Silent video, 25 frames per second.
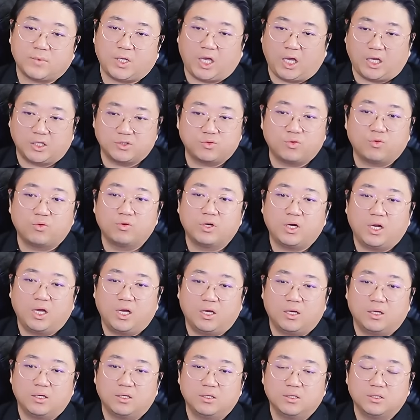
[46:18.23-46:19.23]
계속
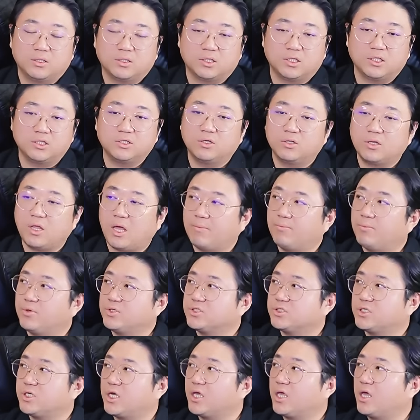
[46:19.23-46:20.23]
올라. 2년에 한
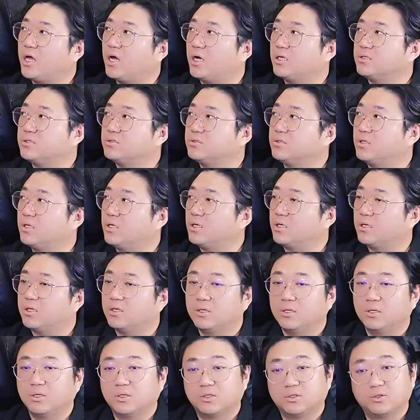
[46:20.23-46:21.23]
번씩 재계약하는데
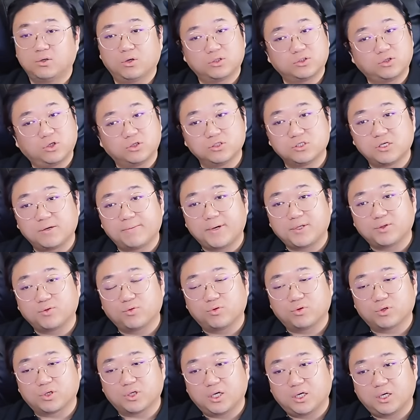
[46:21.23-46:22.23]
여기 전세만
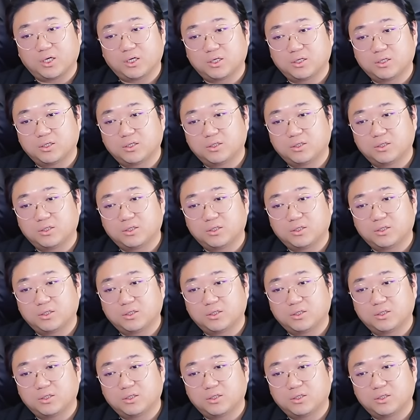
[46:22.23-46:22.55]
5억이야.